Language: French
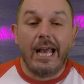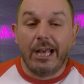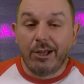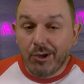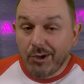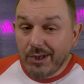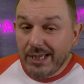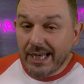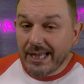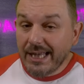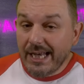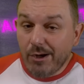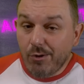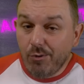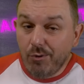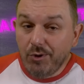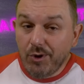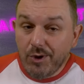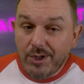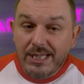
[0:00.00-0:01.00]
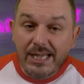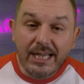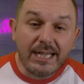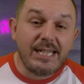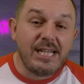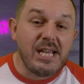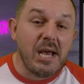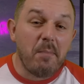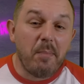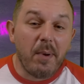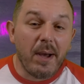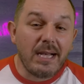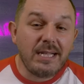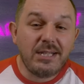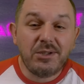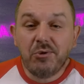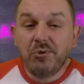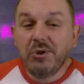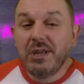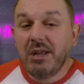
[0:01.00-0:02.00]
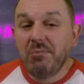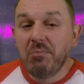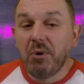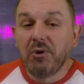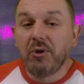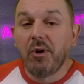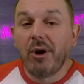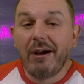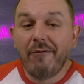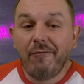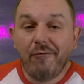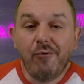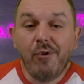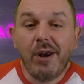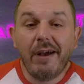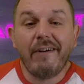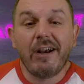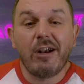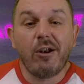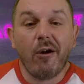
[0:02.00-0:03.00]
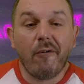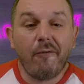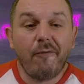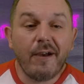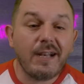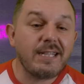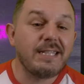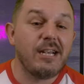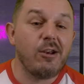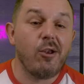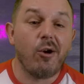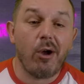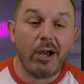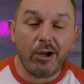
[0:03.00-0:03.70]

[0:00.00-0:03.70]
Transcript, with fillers: Et que dire des clowns de cirque qui apparaissent soudainement dans la foule avec leur farce et leur